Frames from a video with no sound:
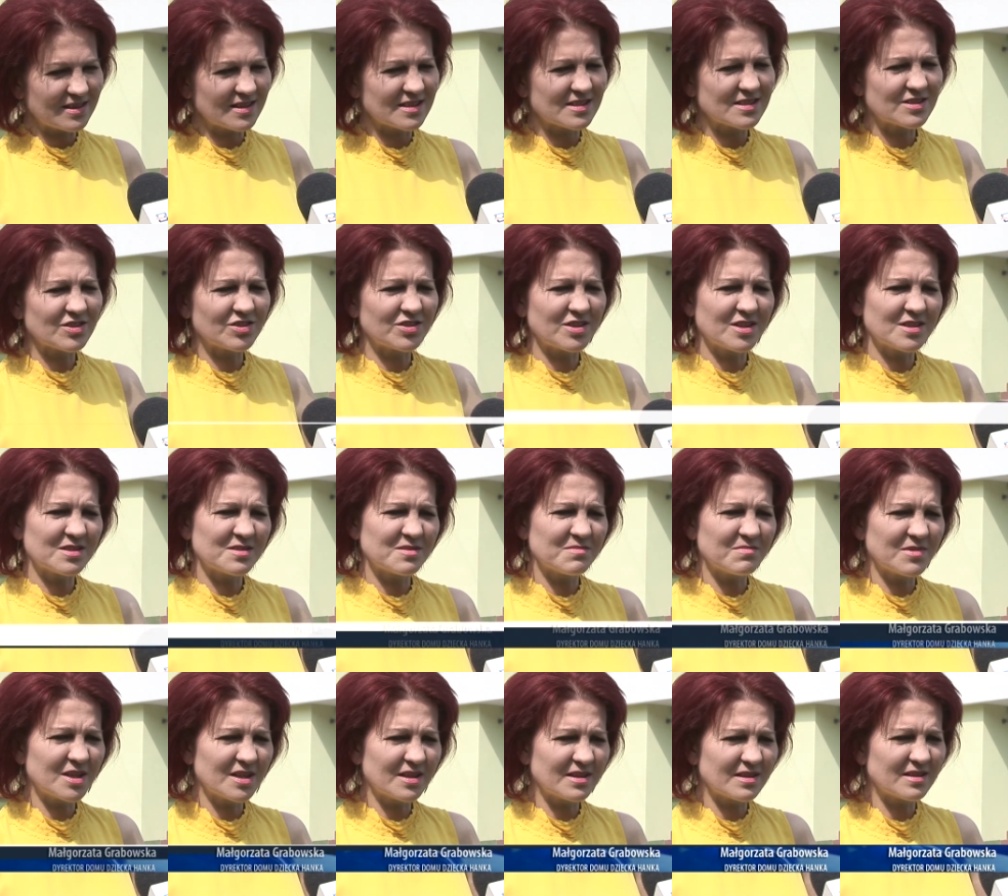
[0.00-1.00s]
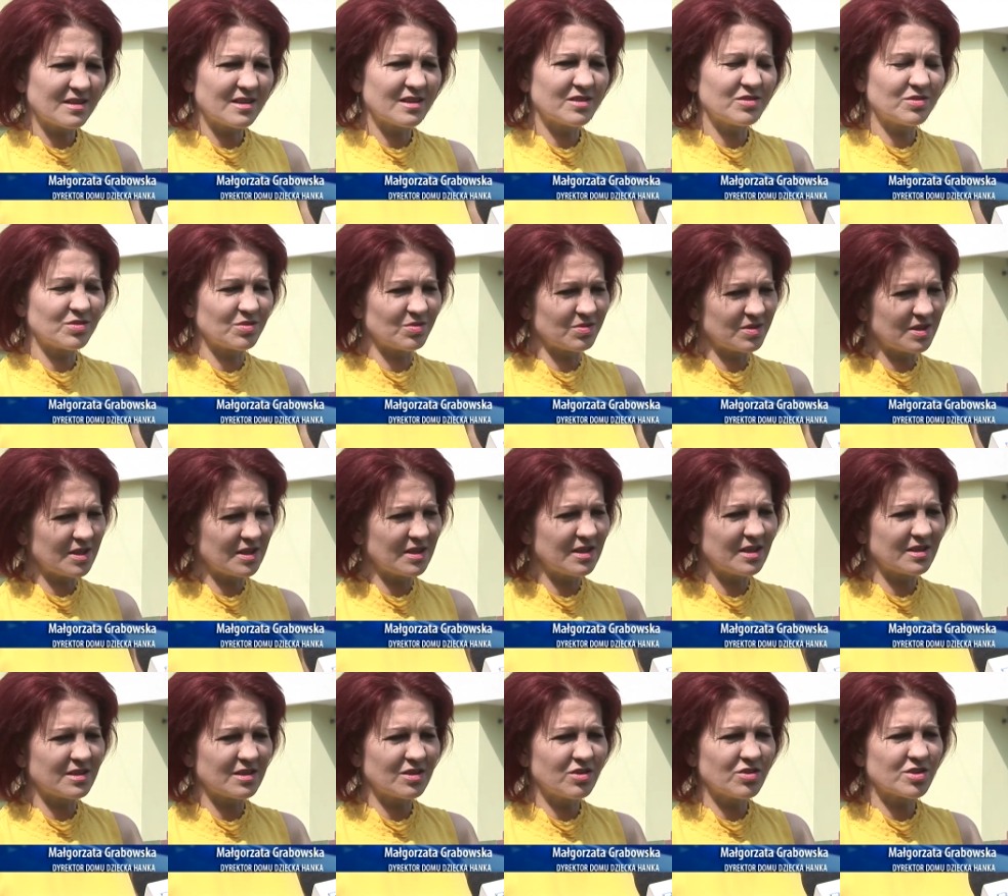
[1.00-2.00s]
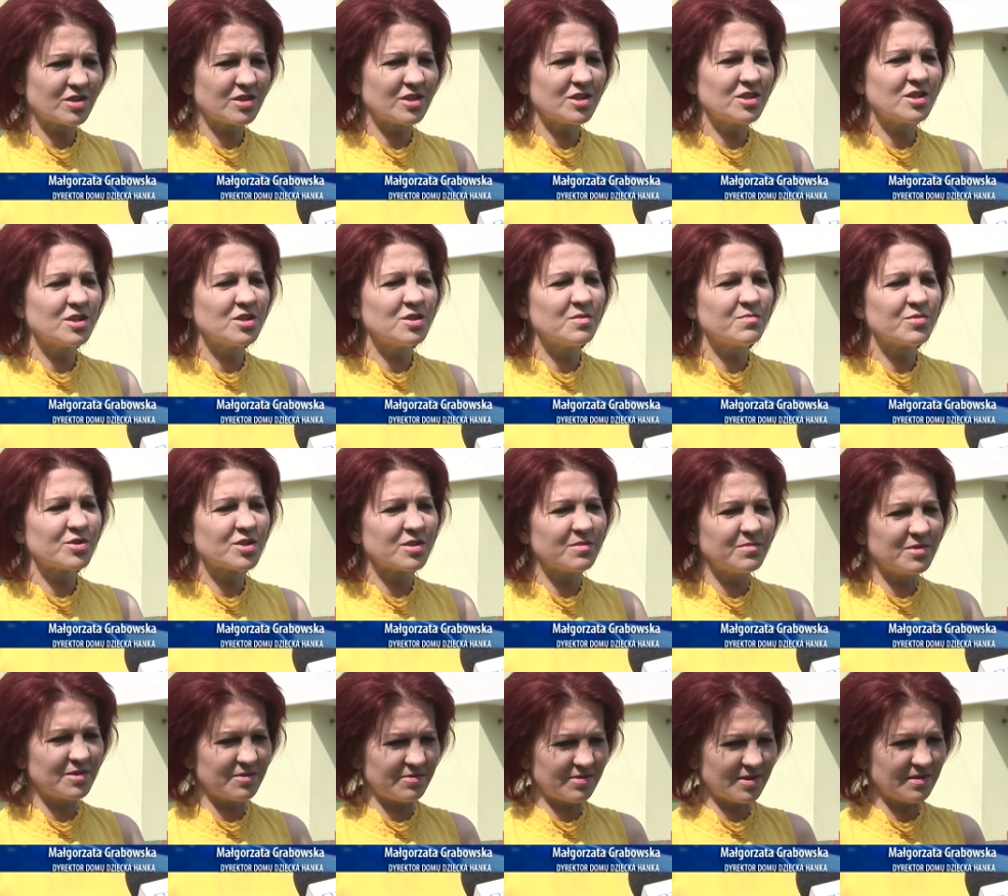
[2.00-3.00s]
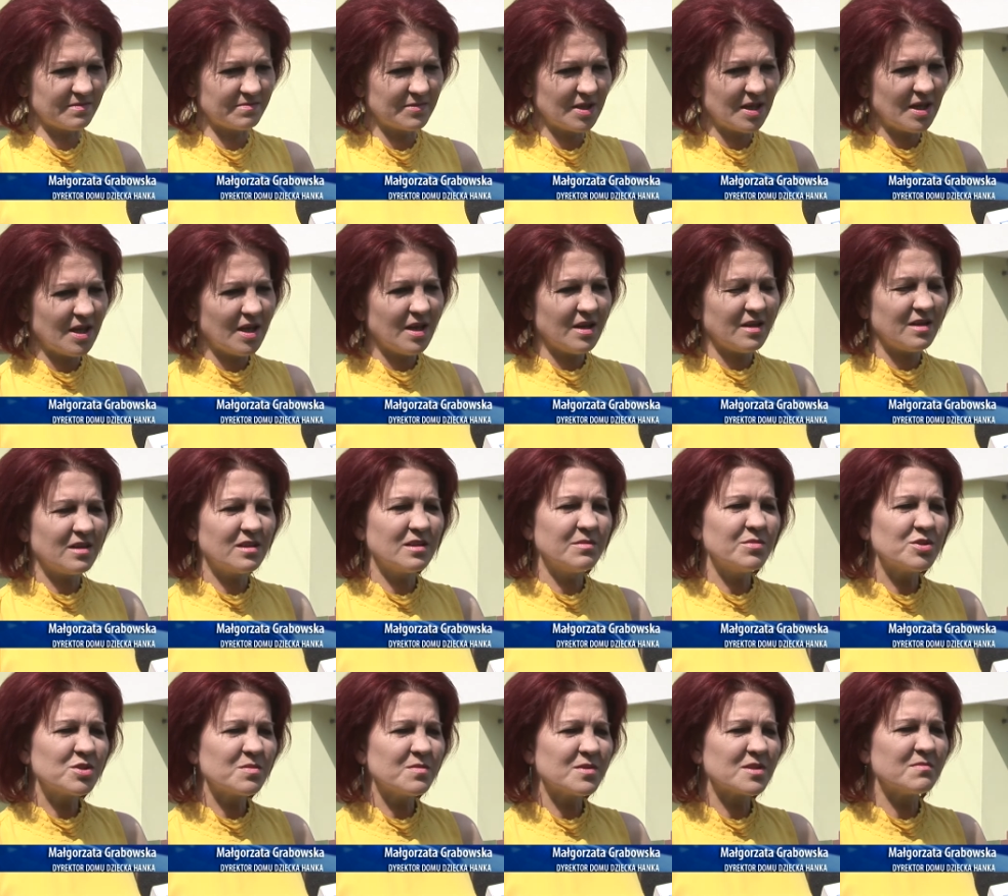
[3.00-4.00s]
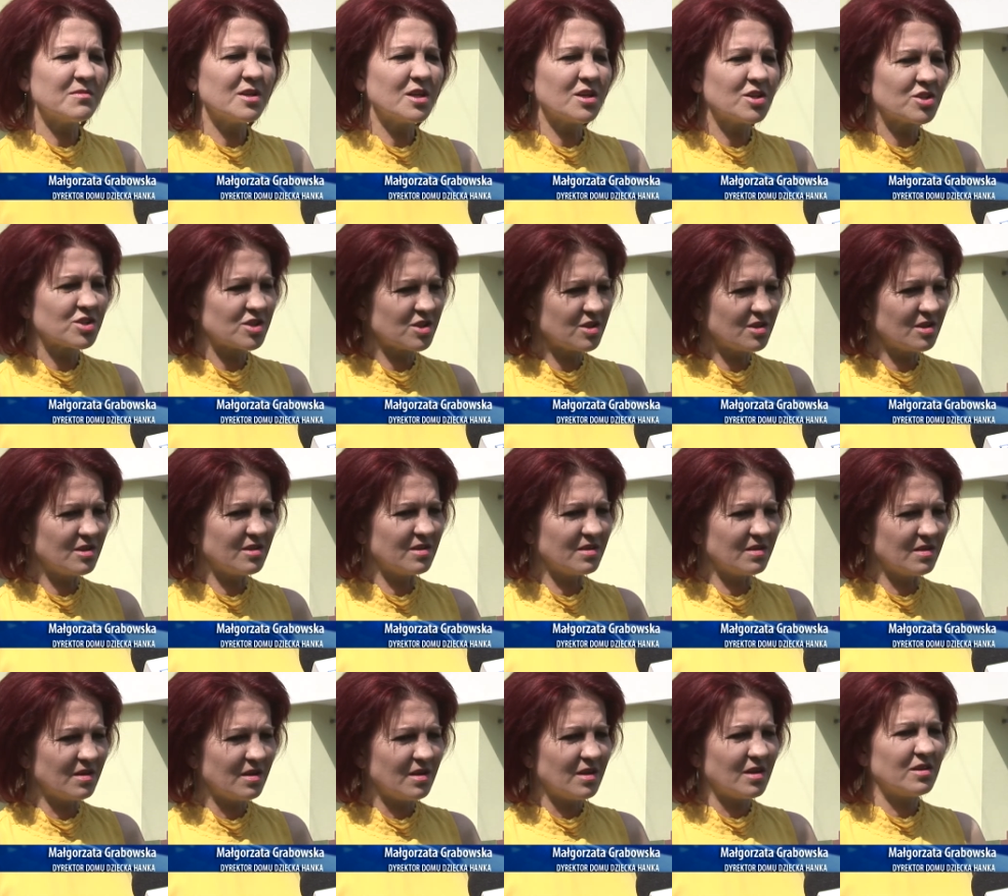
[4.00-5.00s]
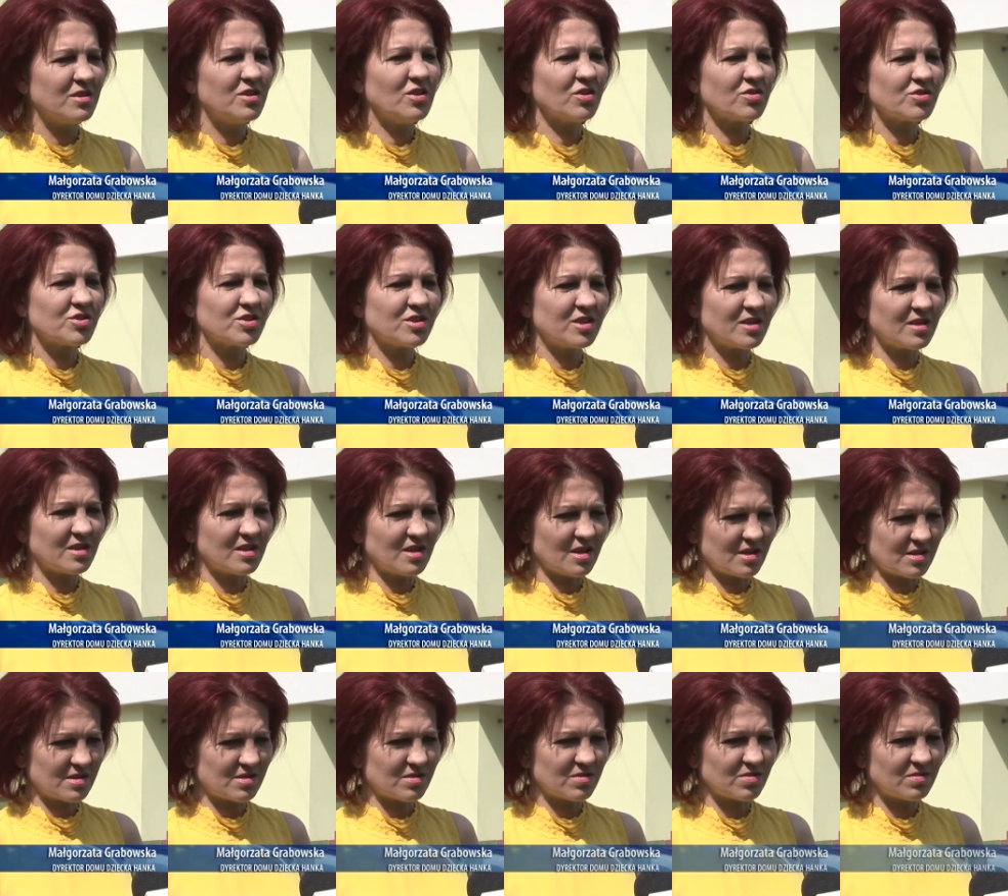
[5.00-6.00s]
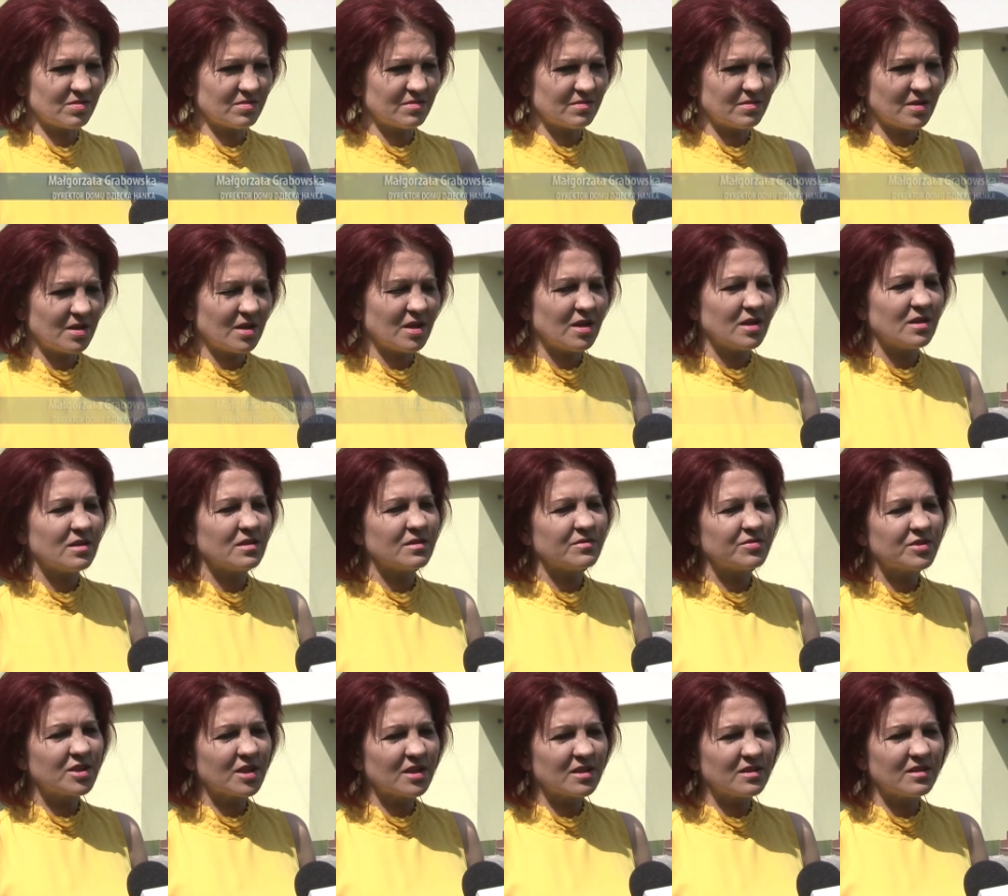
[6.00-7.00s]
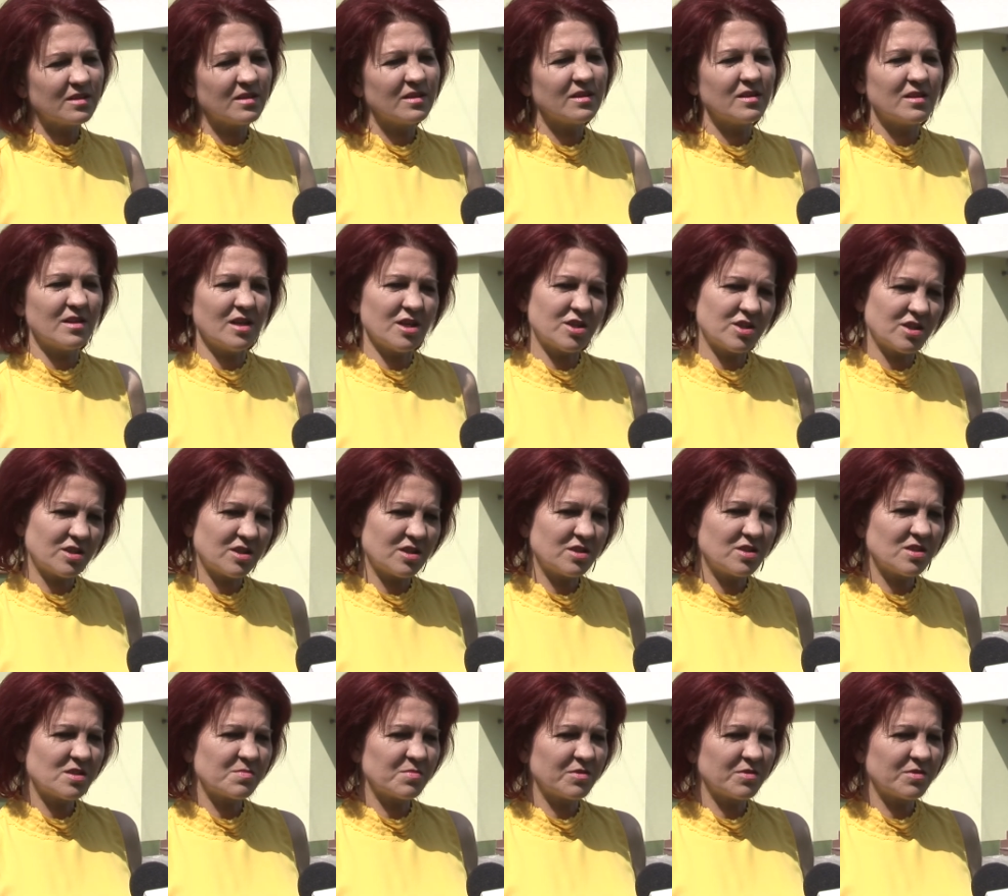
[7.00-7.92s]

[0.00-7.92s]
Jest to niezmiernie trudne, dlatego że tych dzieci przybywa. I gdybyśmy zmniejszyli do 14, wtedy nasze dzieci z